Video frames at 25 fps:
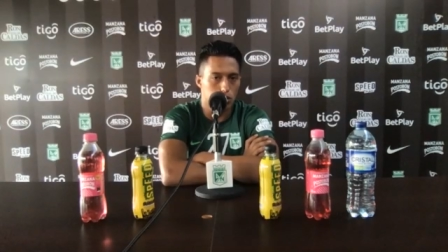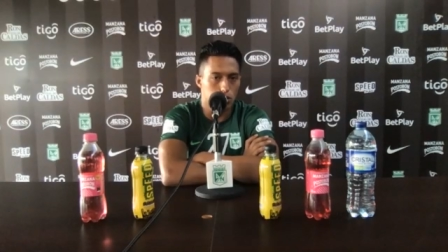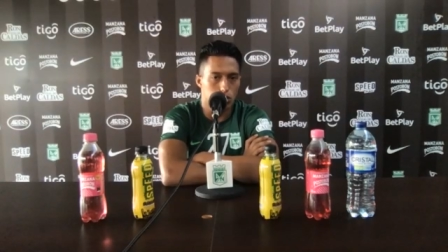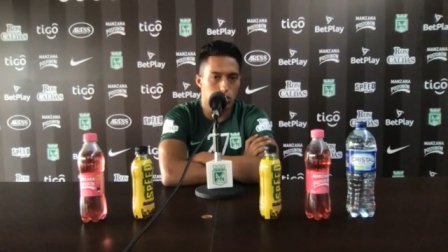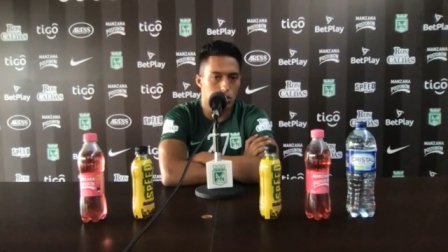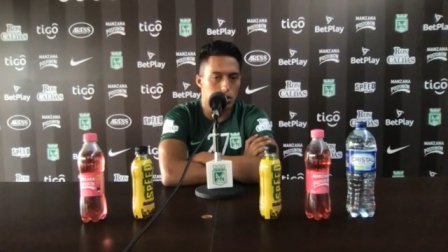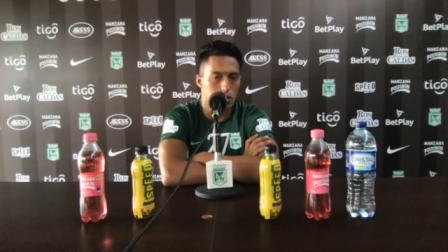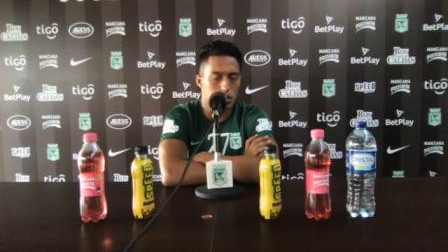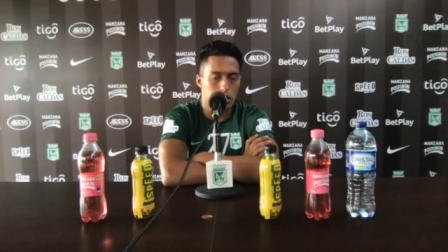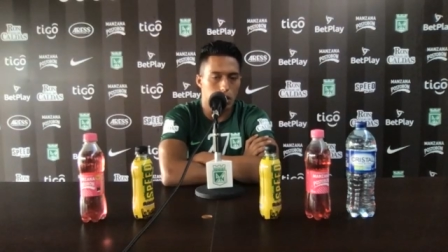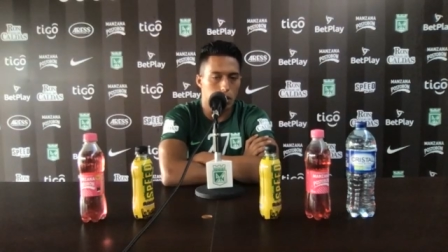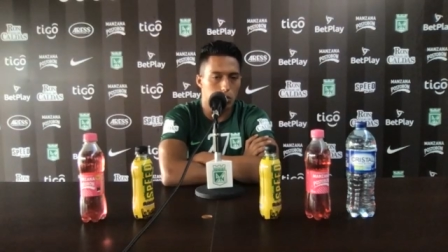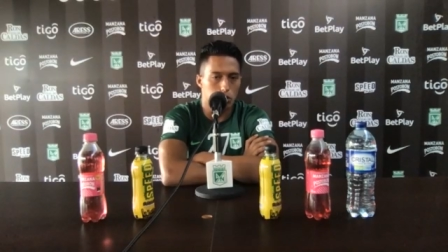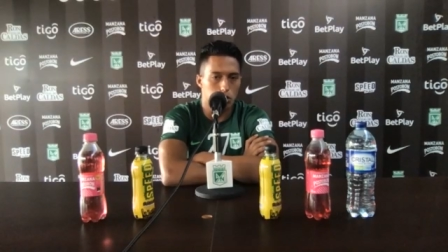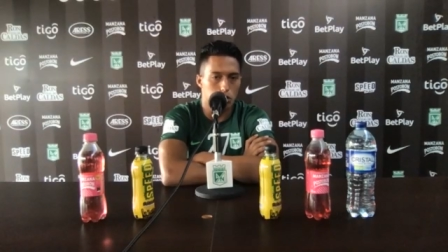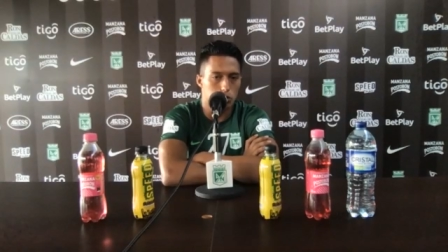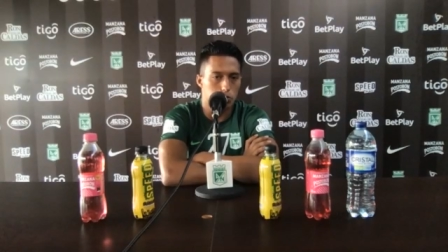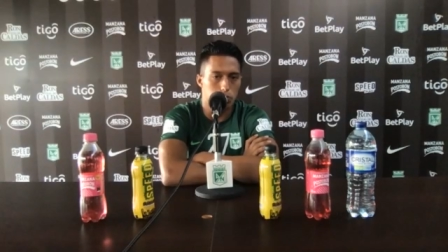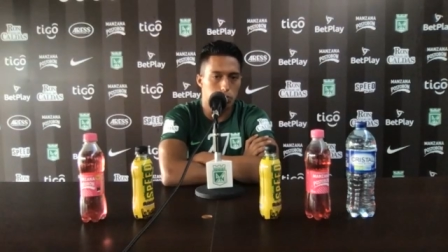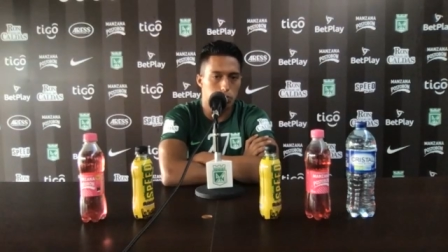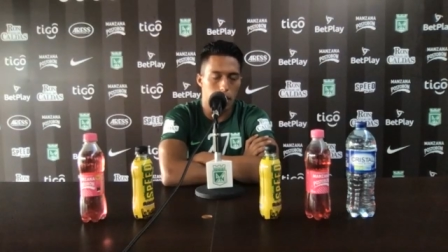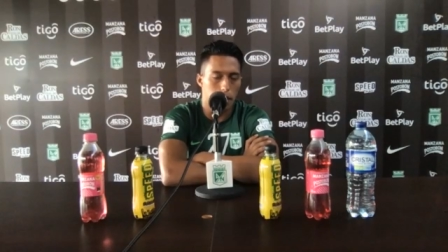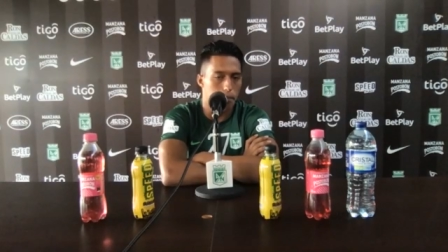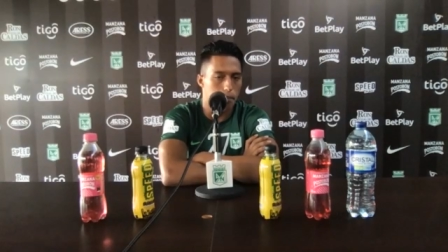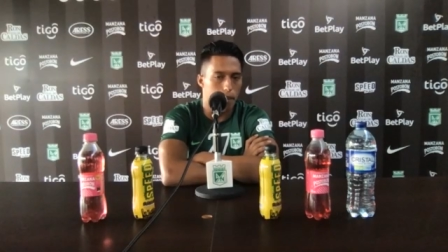estamos
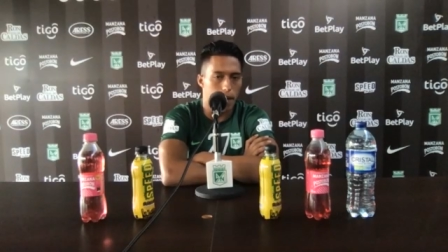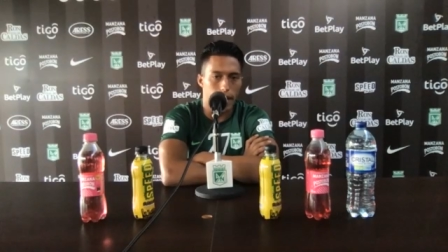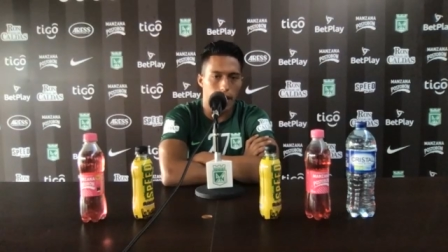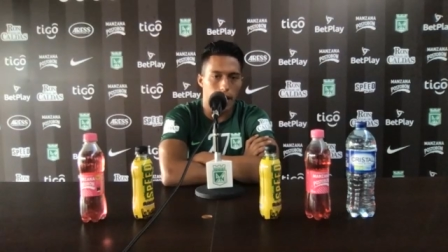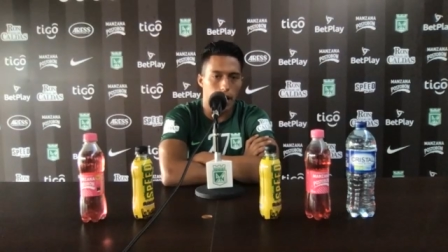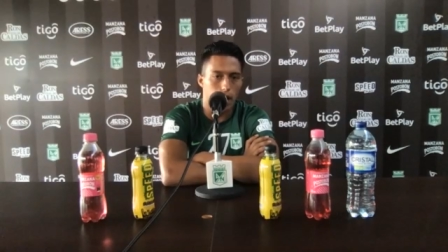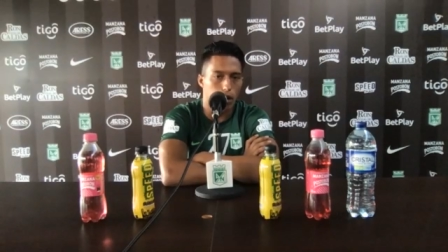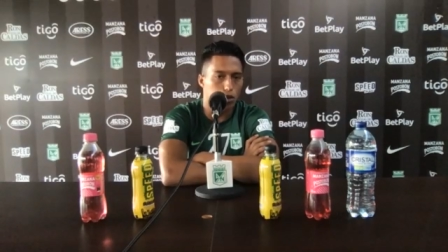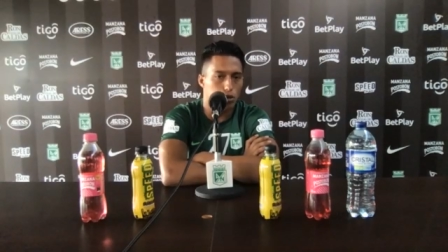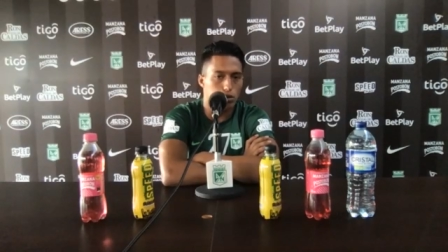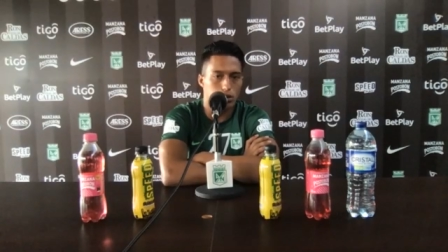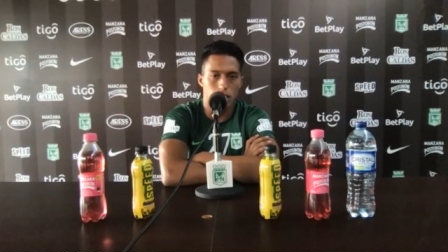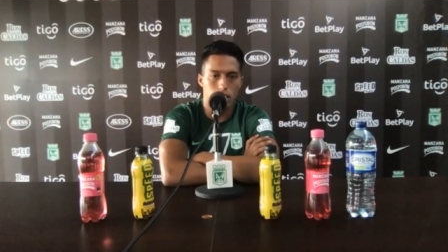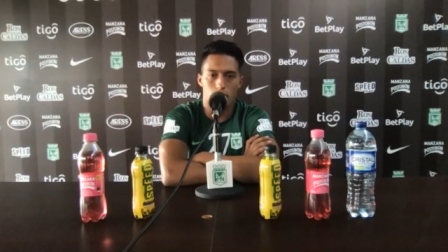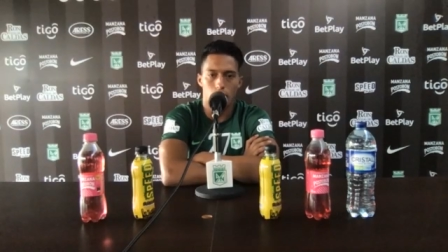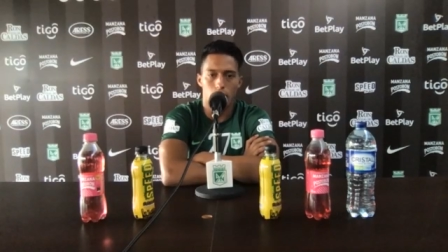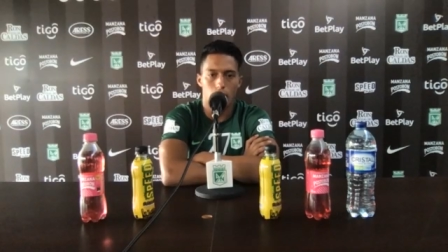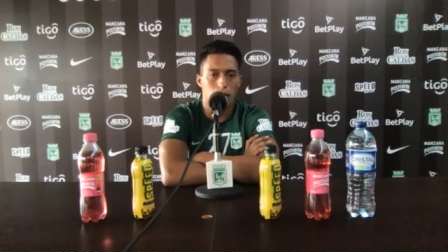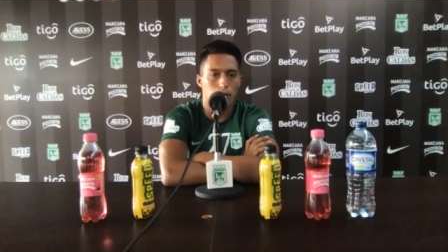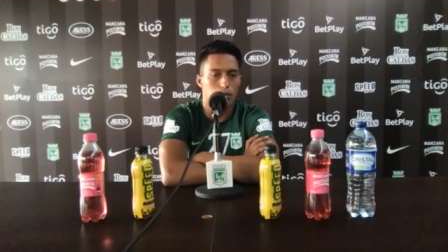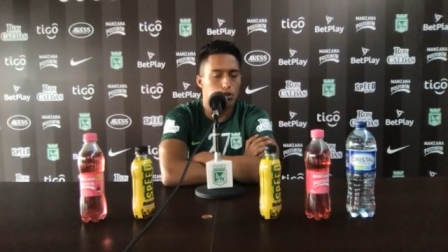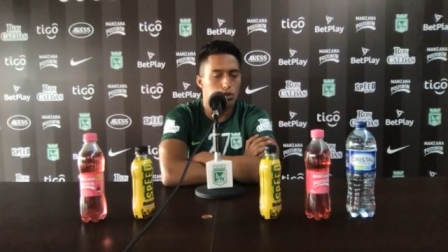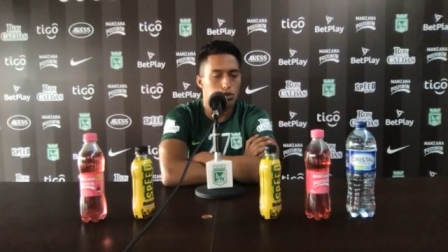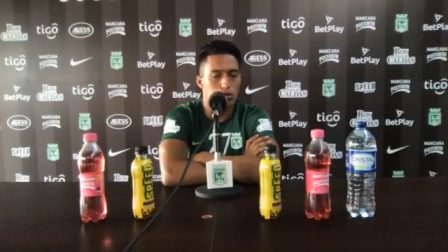preparados y tenemos